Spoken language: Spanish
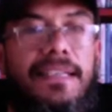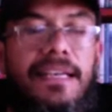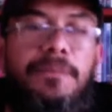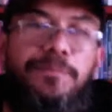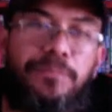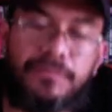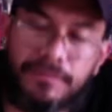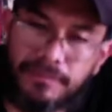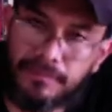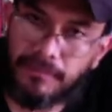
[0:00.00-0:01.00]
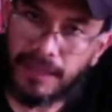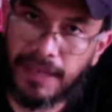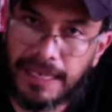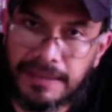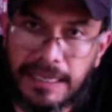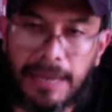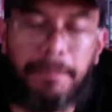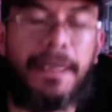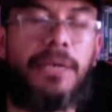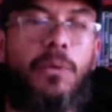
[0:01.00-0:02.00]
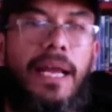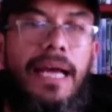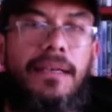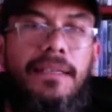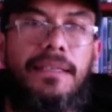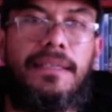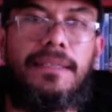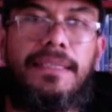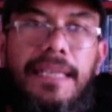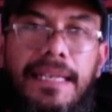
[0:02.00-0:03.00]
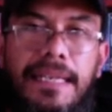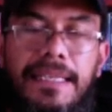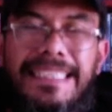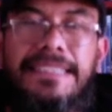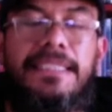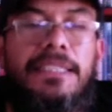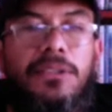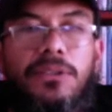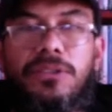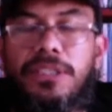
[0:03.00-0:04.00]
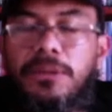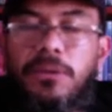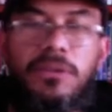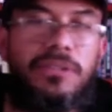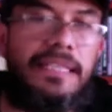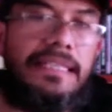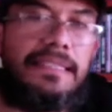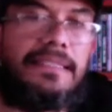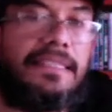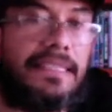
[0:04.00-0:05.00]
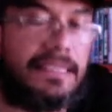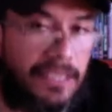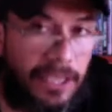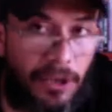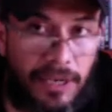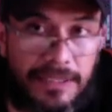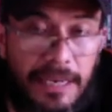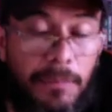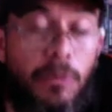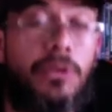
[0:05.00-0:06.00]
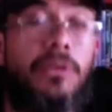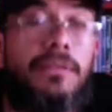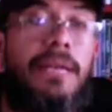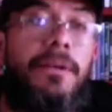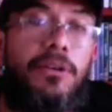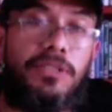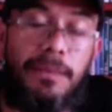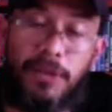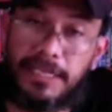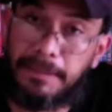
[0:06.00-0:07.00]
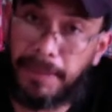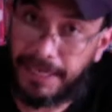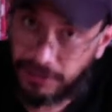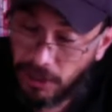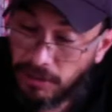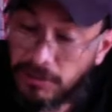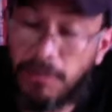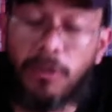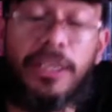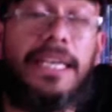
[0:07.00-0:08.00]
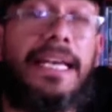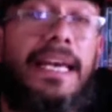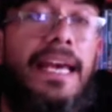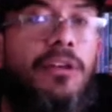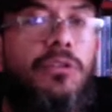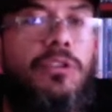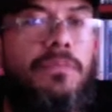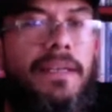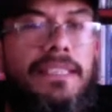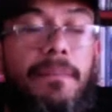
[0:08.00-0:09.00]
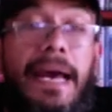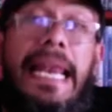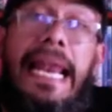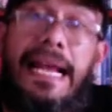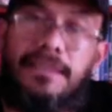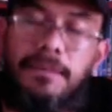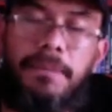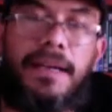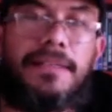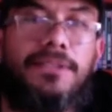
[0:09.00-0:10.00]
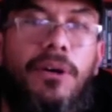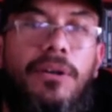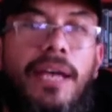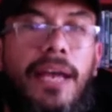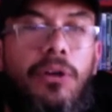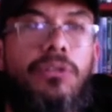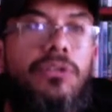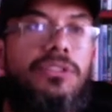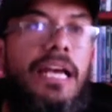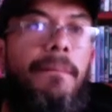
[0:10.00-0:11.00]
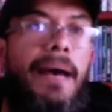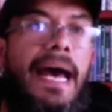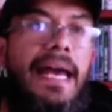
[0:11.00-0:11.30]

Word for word: que esta película tiene distintos títulos en distintas regiones del mundo. En México se llama La Separación, como dije, en otros países se llama La Separación, en otros se llama